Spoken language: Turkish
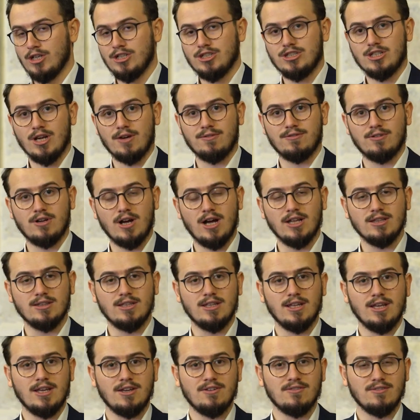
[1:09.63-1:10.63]

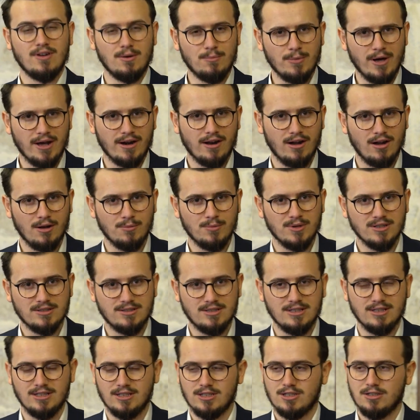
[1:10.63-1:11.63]
şefkat ve
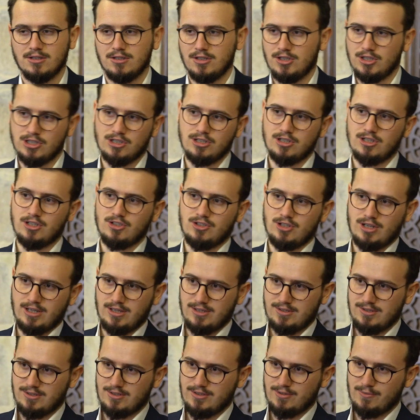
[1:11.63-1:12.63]
merhameti
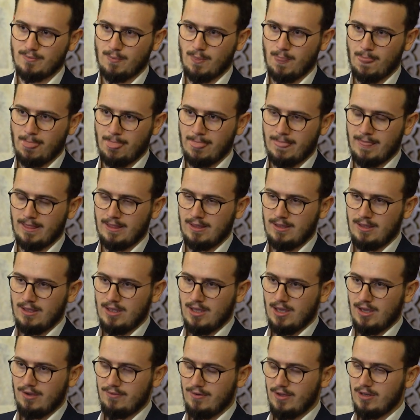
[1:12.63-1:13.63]
işleyeceğiz.
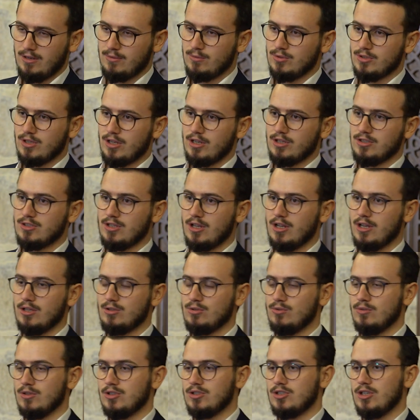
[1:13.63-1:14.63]
Efendimiz
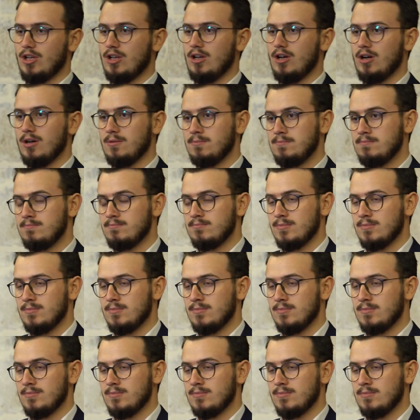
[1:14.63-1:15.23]
Aleyhisselatü Vesselam